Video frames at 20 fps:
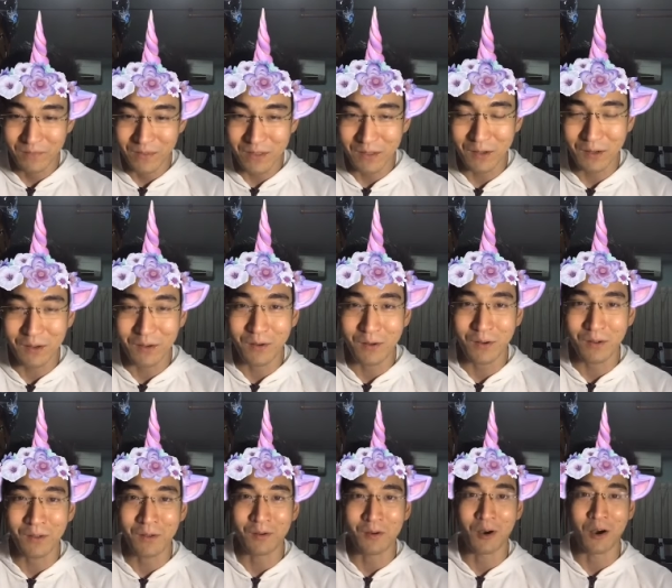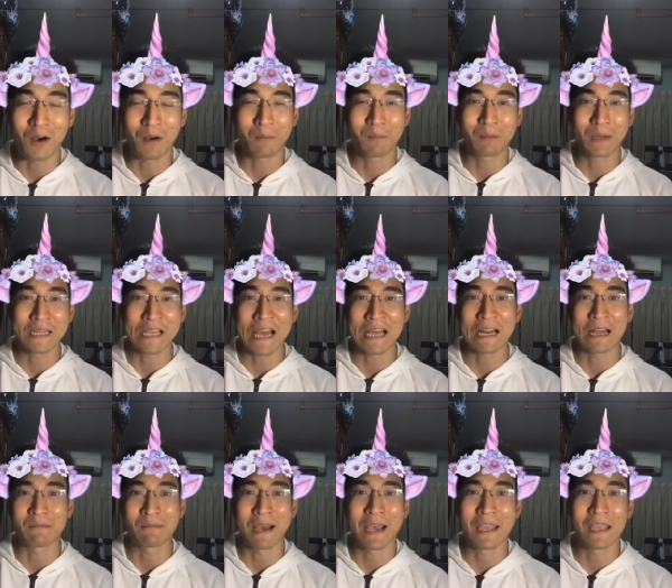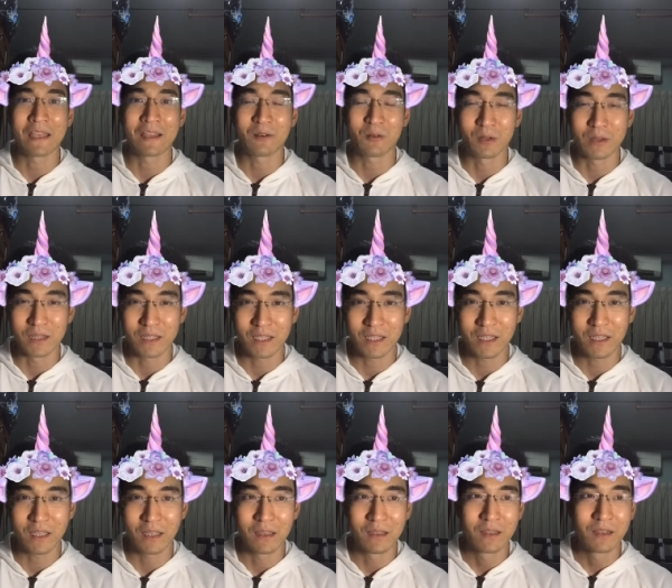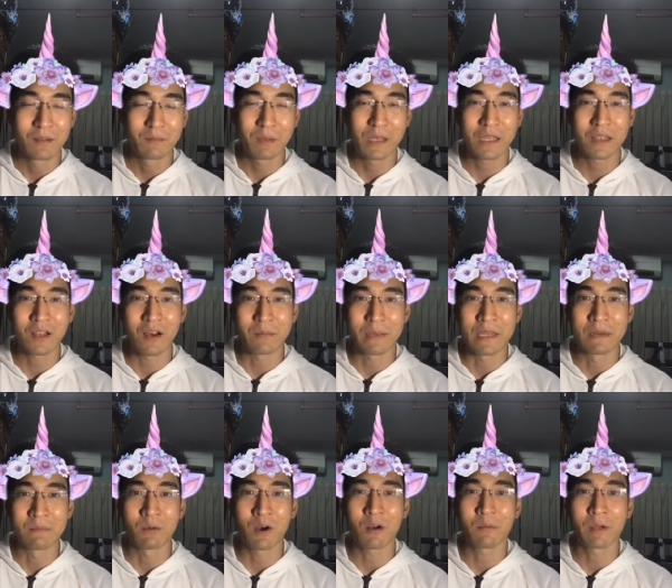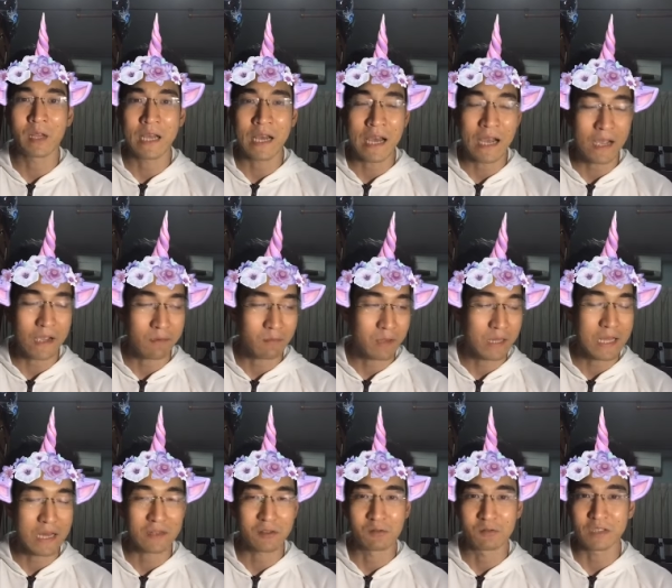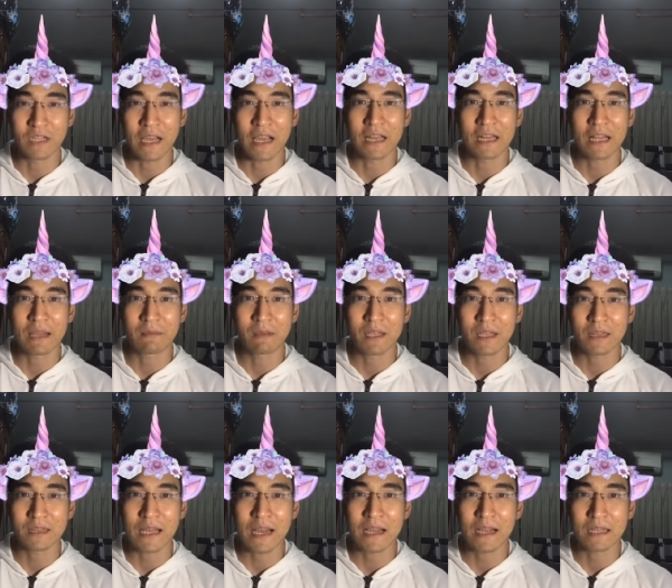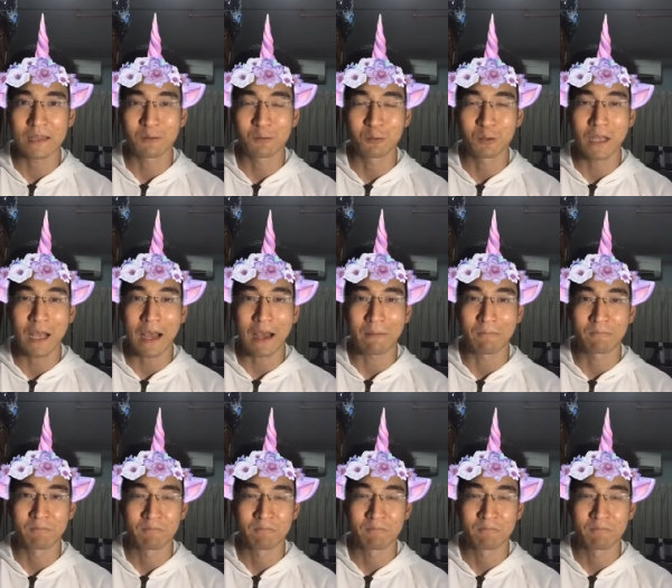ก็ก็ขอประทานอภัยคนที่พี่ตอบอินบอกไม่ได้ เวลาสงสัยอะไรพี่จะตั้งกระทู้ถาม